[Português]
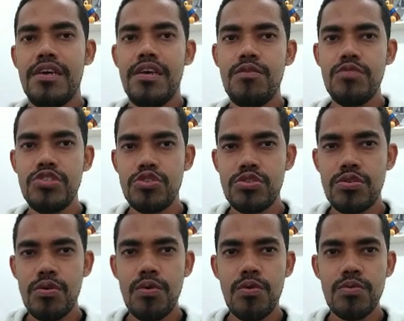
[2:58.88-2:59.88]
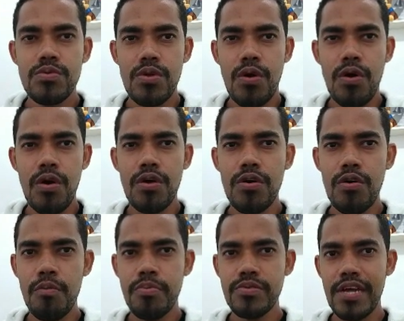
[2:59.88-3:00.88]
eu estou no
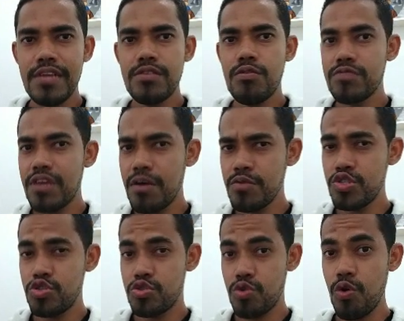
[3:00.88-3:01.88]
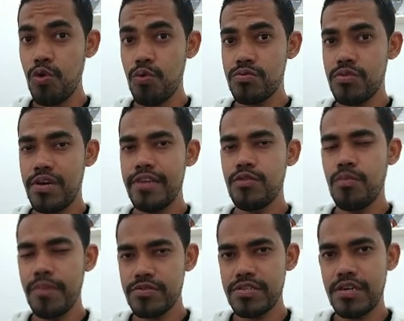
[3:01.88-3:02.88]
computador. Não estou né, no meu